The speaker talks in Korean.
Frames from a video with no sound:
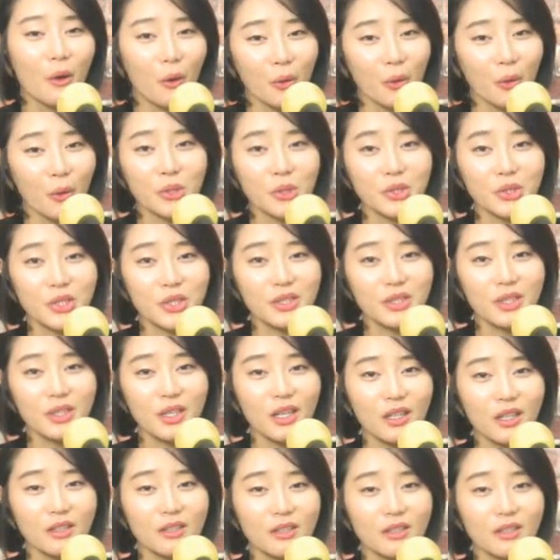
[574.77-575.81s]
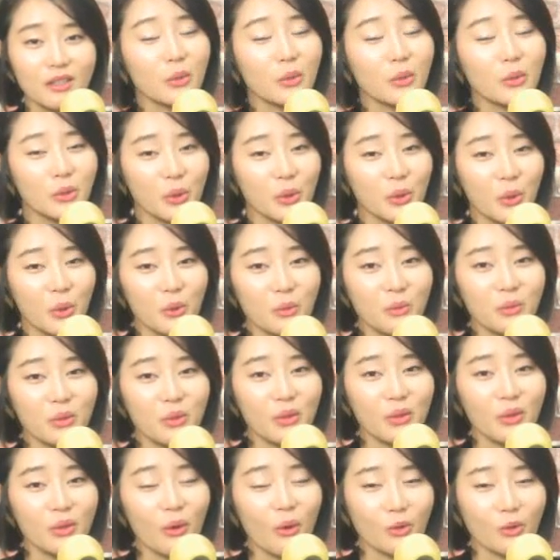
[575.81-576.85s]
어렸을 때 들었던
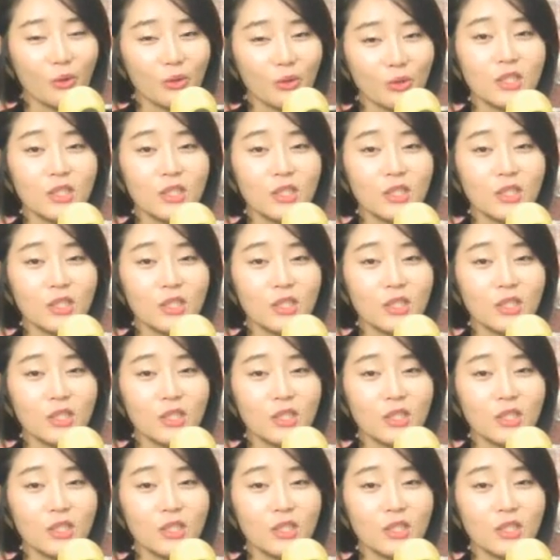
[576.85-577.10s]
어,